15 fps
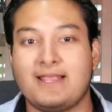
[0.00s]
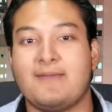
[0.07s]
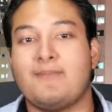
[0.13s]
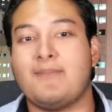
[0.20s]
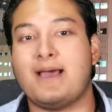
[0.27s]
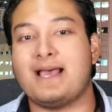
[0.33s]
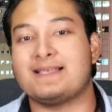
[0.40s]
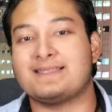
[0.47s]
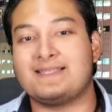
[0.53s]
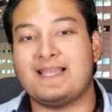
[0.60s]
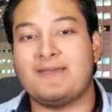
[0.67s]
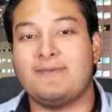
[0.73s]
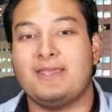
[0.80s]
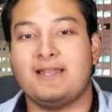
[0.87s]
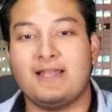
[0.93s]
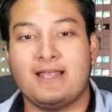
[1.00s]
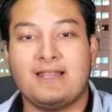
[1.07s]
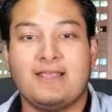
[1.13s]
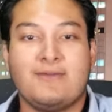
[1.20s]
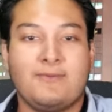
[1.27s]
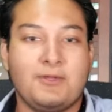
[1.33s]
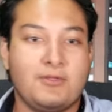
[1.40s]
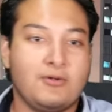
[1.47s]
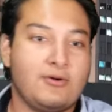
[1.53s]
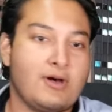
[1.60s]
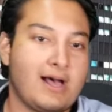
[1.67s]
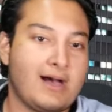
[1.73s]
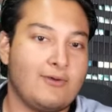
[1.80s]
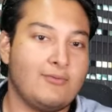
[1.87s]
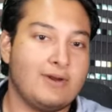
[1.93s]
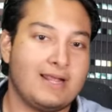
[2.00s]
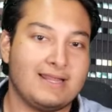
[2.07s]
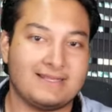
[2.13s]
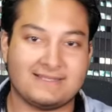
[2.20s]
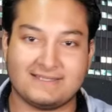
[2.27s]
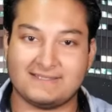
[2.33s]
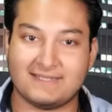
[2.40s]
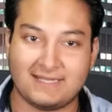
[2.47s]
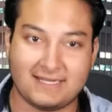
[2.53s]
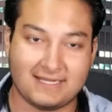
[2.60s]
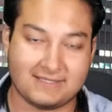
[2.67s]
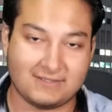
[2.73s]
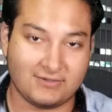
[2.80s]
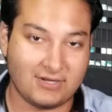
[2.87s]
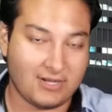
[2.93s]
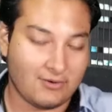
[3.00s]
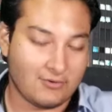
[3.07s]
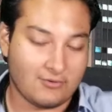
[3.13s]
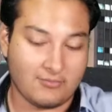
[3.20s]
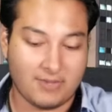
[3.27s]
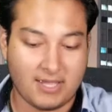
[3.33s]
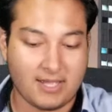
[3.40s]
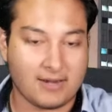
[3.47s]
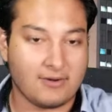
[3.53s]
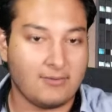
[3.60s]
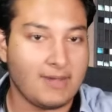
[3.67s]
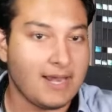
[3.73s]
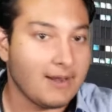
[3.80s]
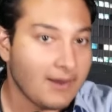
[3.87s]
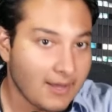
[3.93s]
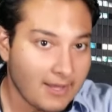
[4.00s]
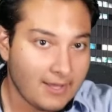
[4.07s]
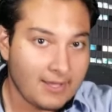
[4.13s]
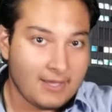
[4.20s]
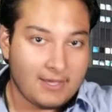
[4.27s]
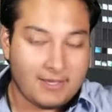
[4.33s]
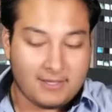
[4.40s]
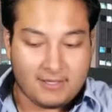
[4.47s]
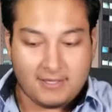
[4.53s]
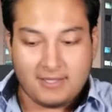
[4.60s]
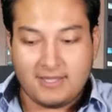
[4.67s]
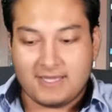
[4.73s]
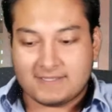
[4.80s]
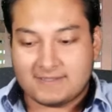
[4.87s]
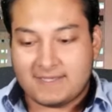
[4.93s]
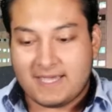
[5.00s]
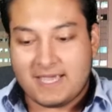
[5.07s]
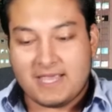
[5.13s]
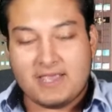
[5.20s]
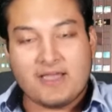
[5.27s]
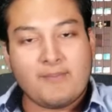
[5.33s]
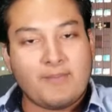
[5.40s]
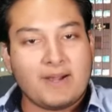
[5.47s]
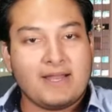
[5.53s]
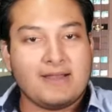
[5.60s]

más débil debido a una desaceleración económica global. Y es que ya para ir